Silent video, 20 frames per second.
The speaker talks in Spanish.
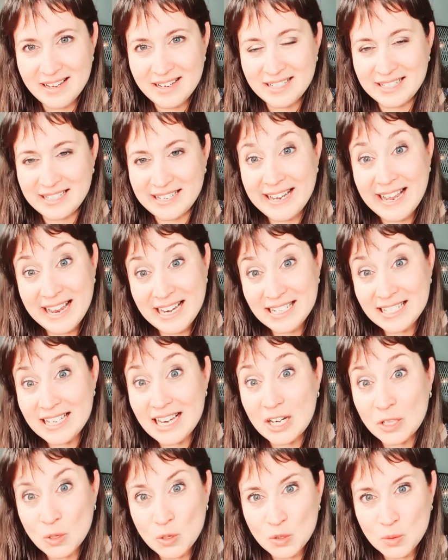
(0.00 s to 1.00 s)
en
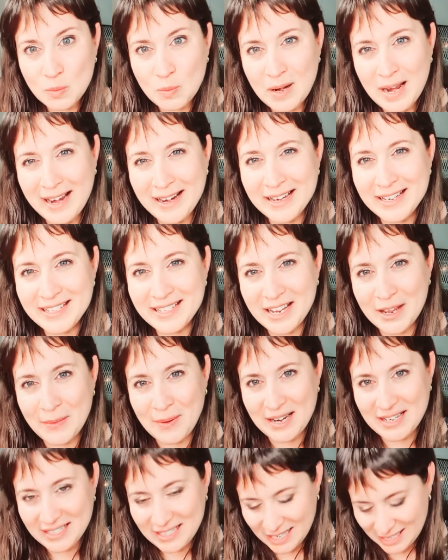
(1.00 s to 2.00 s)
ciertos planes que
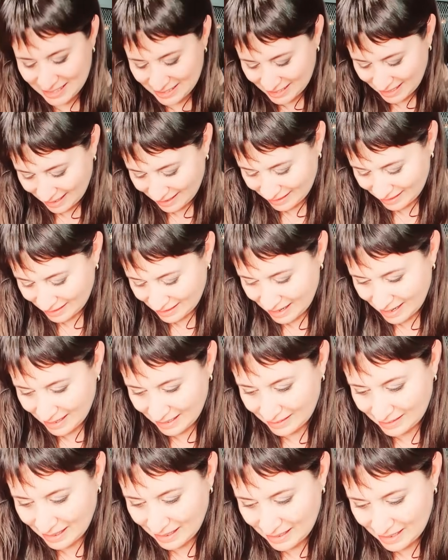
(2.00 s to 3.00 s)
vais a estar eh,
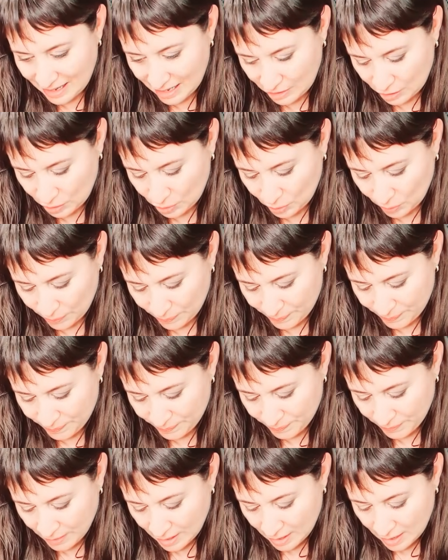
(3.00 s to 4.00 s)
teniendo.
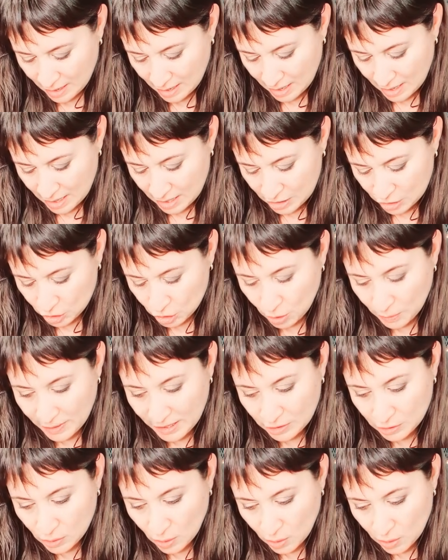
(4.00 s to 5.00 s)
Sobre
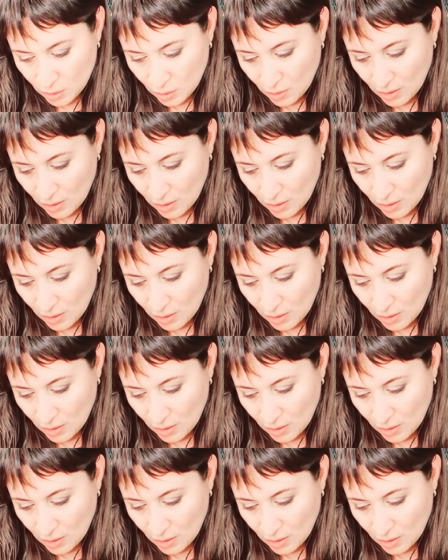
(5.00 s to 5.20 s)
todo